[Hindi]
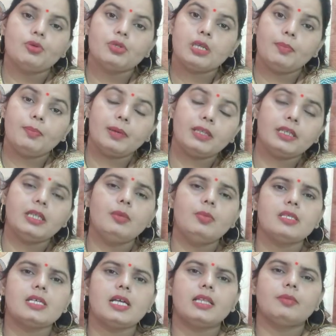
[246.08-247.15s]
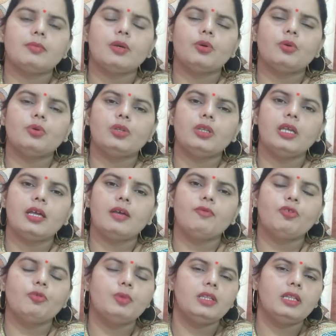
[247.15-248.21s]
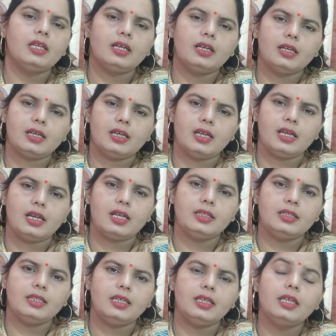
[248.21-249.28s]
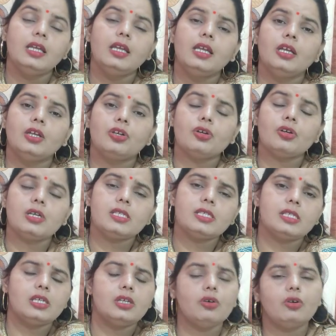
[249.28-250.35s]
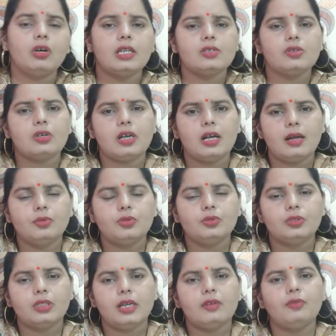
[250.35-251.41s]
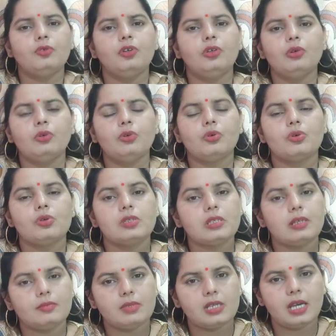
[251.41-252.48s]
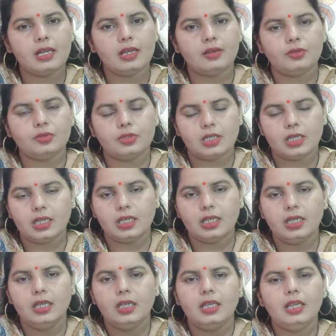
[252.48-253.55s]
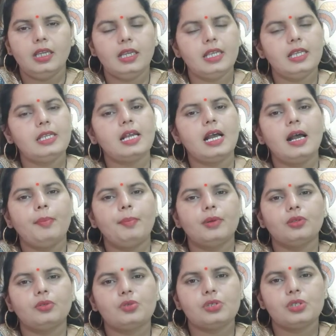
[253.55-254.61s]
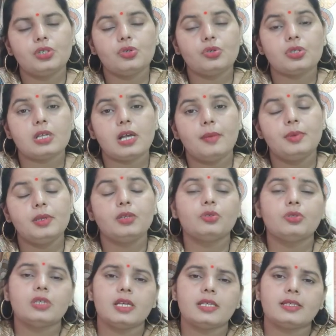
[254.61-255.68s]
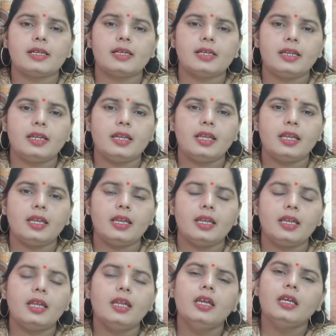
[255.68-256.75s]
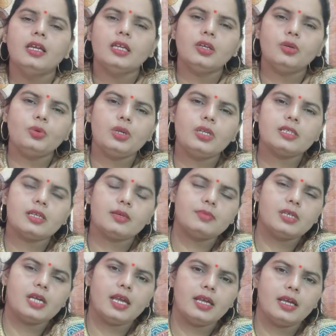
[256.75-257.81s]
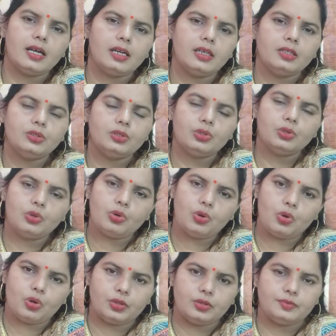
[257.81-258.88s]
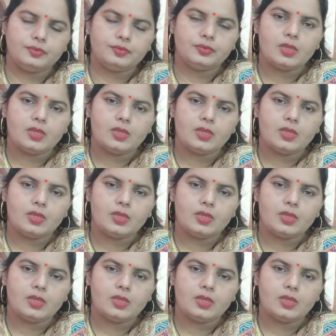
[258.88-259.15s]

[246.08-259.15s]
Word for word: उसकी पत्नी भी साथ में होती है वो भी देखकर हैरान थी क्योंकि सीओ का जो काम होता है वो लोगों को समझाना होता है लेकिन यहाँ पर तो सीओ साहब ही कुछ ऐसा कर रहे हैं कि उन्हें समझाएगा तो कौन